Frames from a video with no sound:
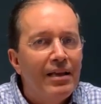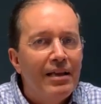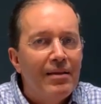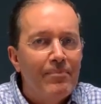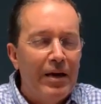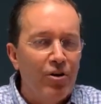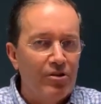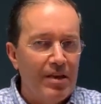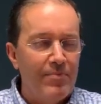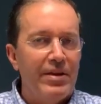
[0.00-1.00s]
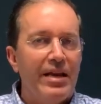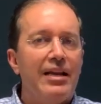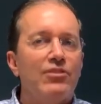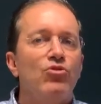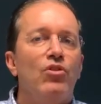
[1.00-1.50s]
pero también
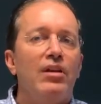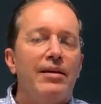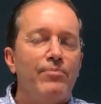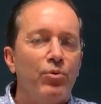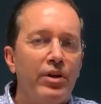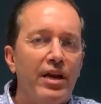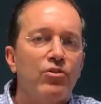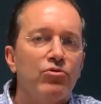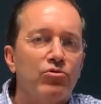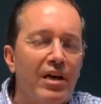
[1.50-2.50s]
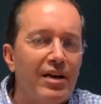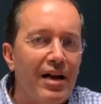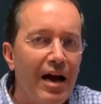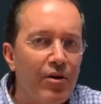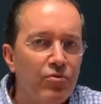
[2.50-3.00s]
eso le podría costar
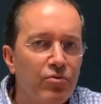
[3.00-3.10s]
caro.